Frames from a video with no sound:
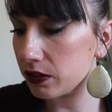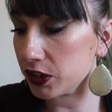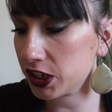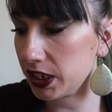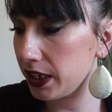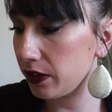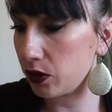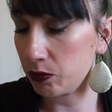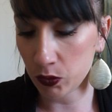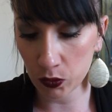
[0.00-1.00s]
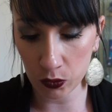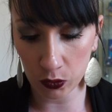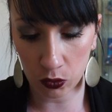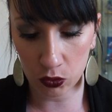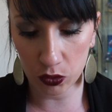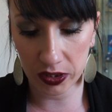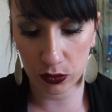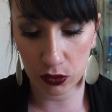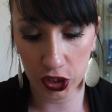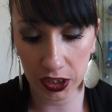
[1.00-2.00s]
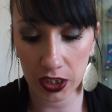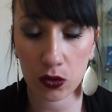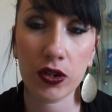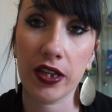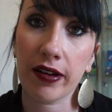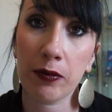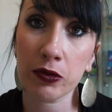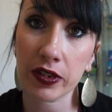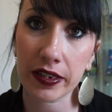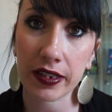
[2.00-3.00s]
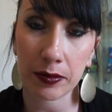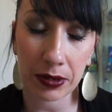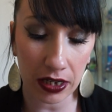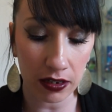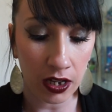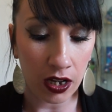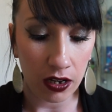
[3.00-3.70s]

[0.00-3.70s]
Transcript: j'ai mon contour des yeux de chez Kiko qui est vraiment très très bien